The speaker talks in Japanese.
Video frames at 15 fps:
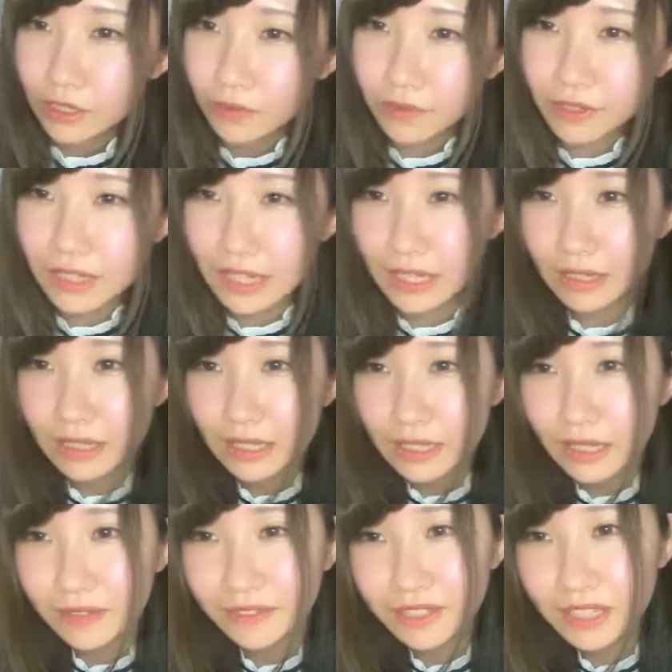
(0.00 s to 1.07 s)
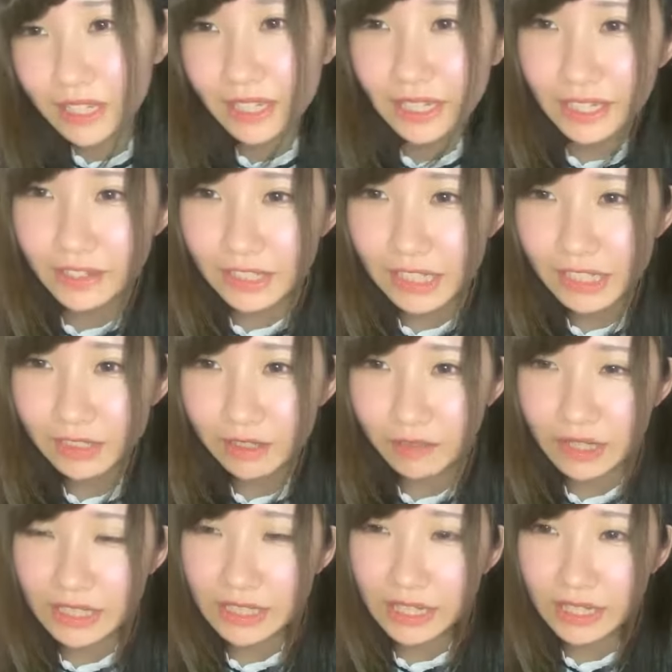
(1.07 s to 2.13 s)
とめろさんダブルサッキーの写真は
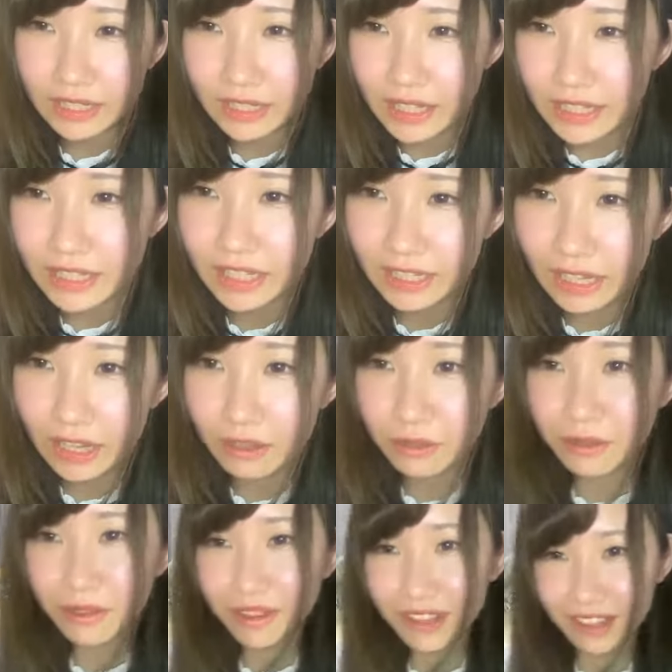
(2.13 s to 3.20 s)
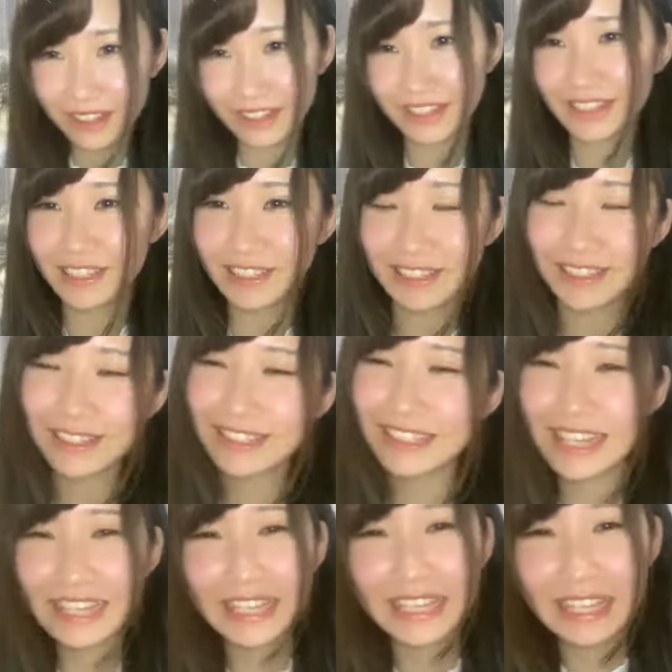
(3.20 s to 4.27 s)
マジだ天使やったうわそうそう
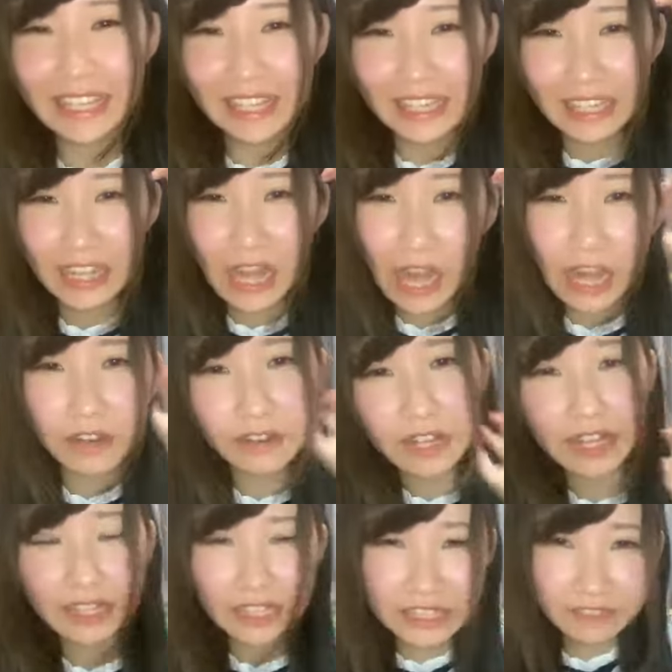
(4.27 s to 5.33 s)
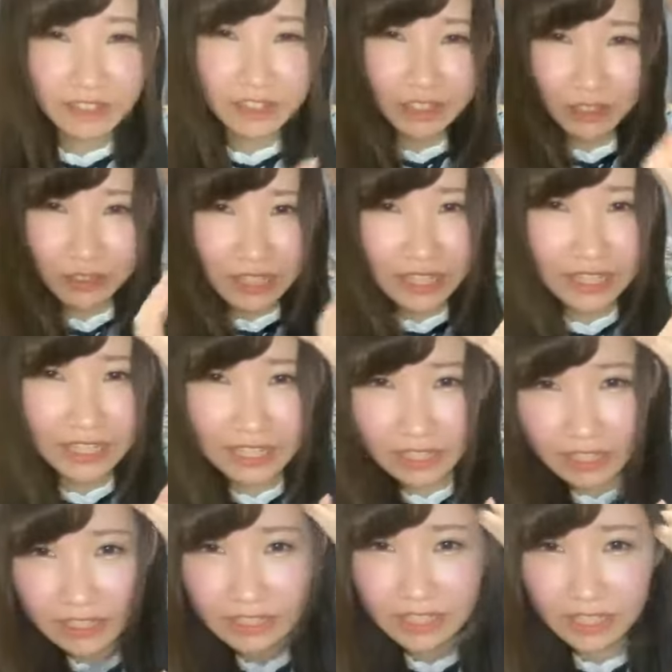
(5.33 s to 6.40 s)
さっきあのね私は黒崎な
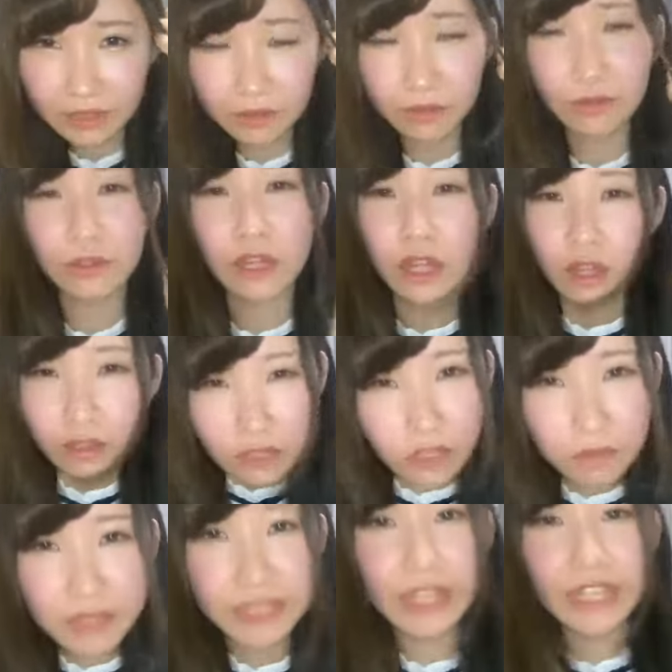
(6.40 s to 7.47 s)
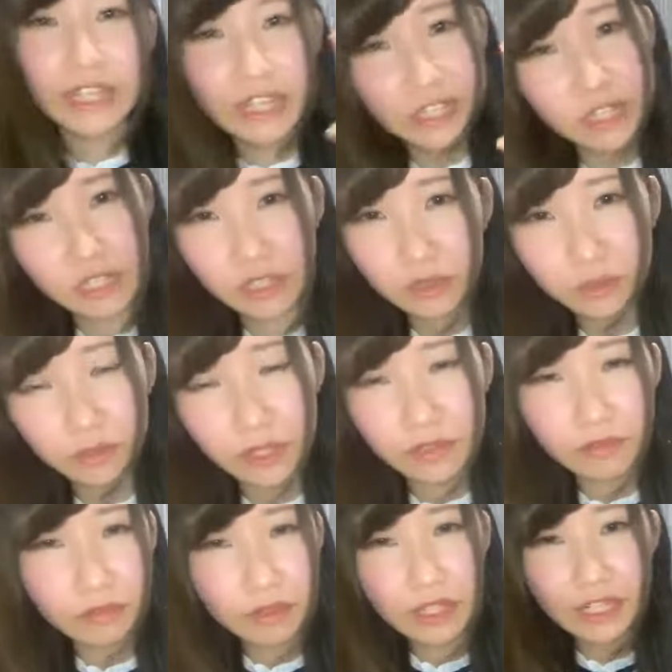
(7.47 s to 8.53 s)
んですけどなるみさきなちゃんって子がい
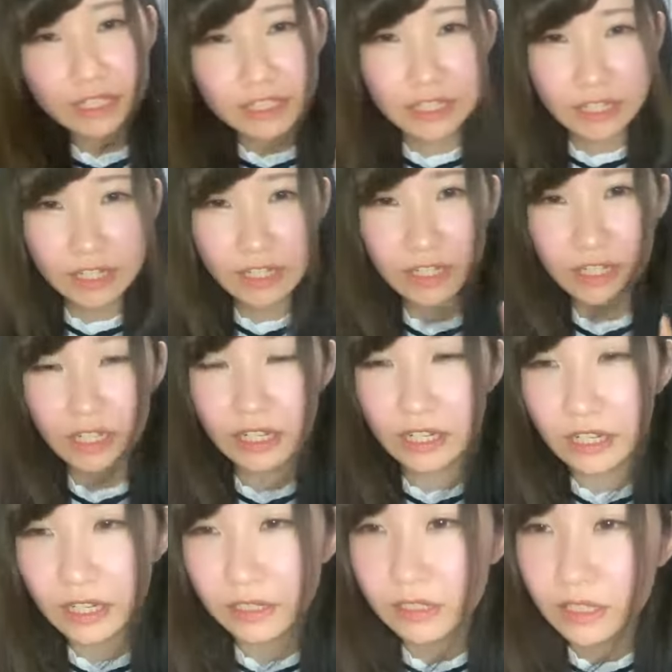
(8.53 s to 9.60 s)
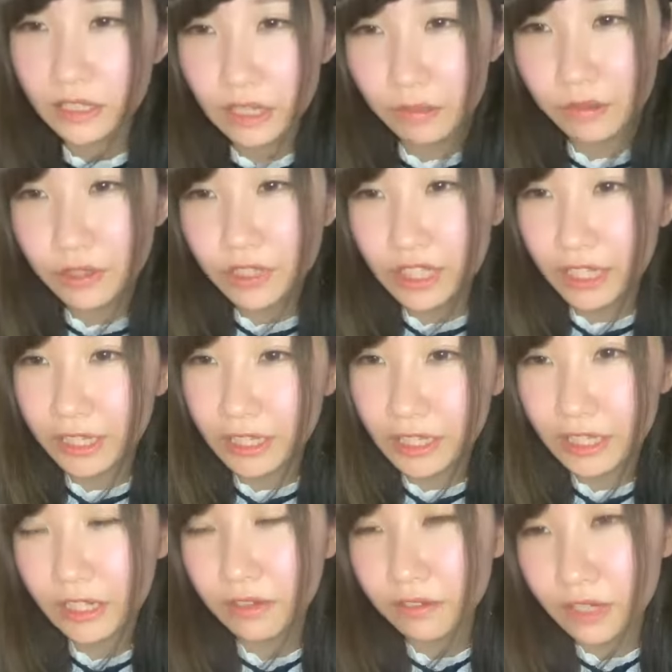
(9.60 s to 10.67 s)
る同じサッキーでね
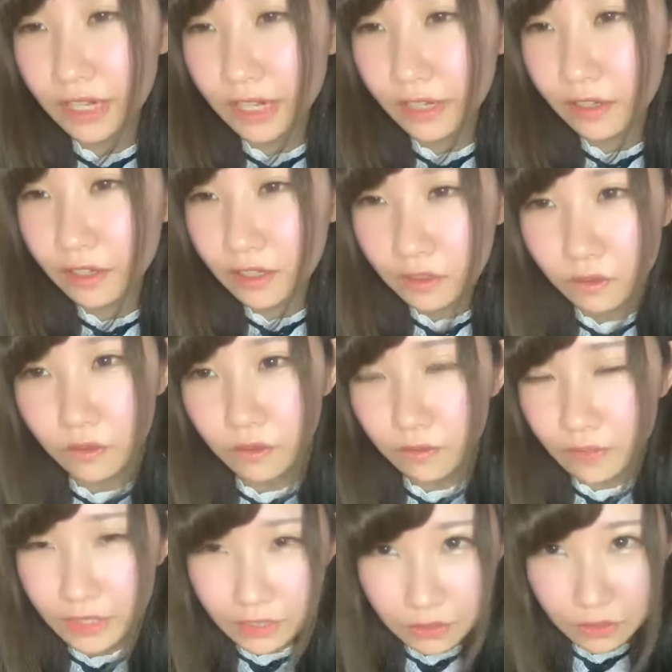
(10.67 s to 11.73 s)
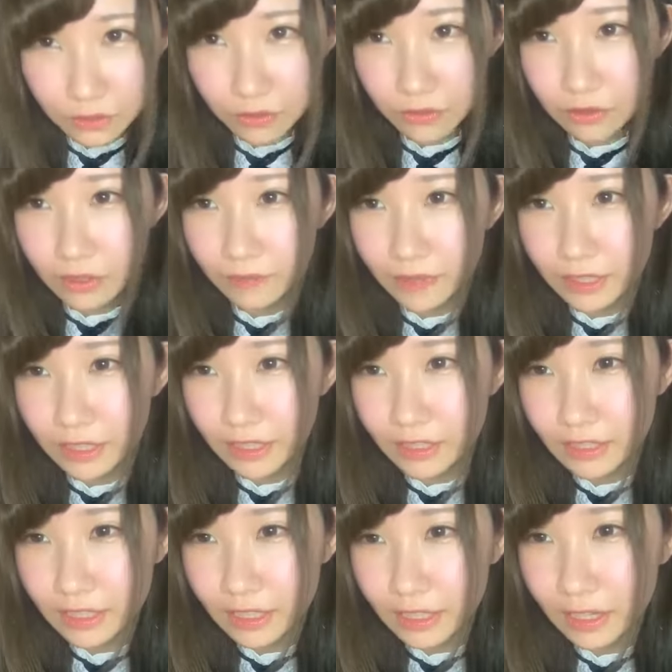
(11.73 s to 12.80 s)
ダブルサッキーなのでこの前通称載せました
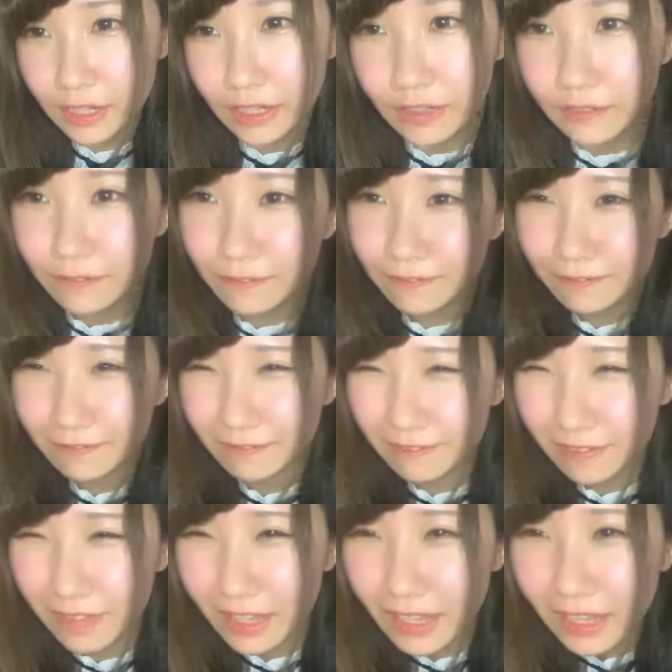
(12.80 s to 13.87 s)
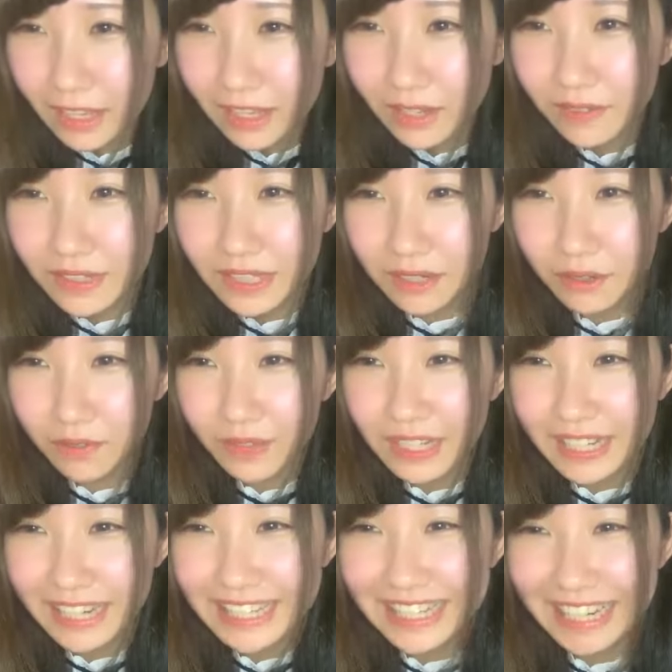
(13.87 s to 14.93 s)
ツイッターにくまさんご
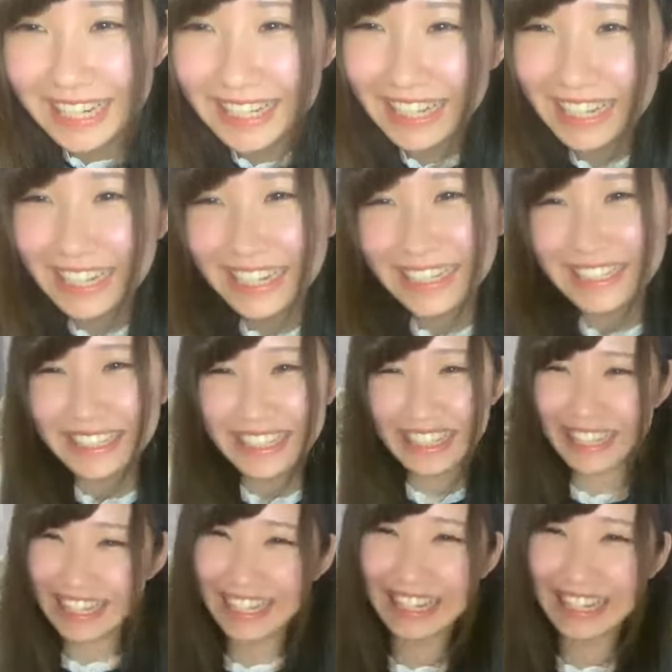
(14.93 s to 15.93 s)
まかし方下手すぎ